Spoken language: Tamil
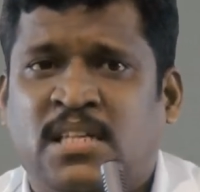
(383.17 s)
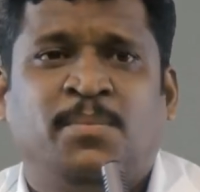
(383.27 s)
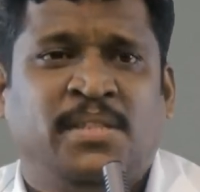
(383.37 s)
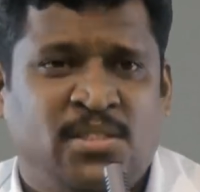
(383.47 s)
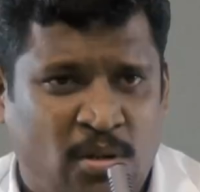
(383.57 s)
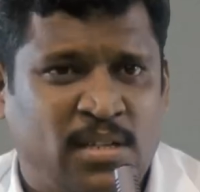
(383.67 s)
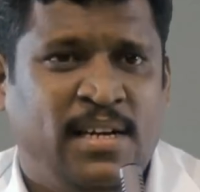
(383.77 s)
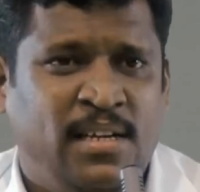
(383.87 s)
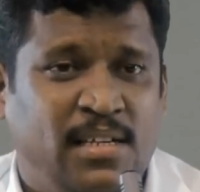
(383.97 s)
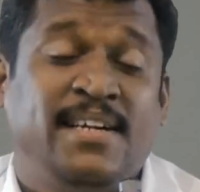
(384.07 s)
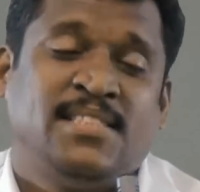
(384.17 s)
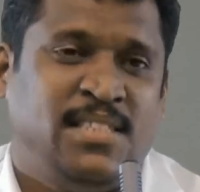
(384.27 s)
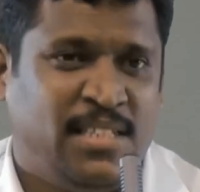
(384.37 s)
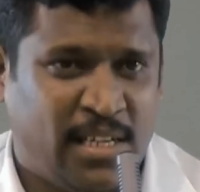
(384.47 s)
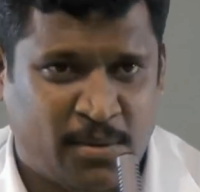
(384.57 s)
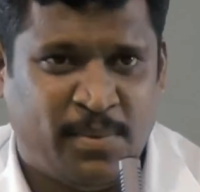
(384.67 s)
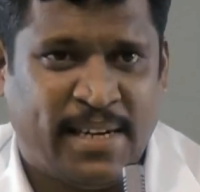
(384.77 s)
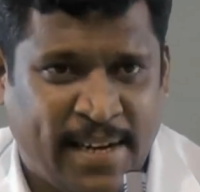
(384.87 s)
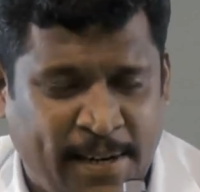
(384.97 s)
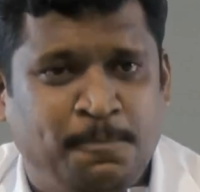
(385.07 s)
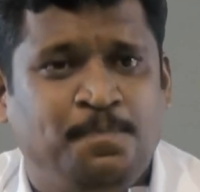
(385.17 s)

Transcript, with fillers: அதை பற்றி சொல்கிறேன் இன்ட்ரெஸ்டிங்காக இருக்கும் பாருங்க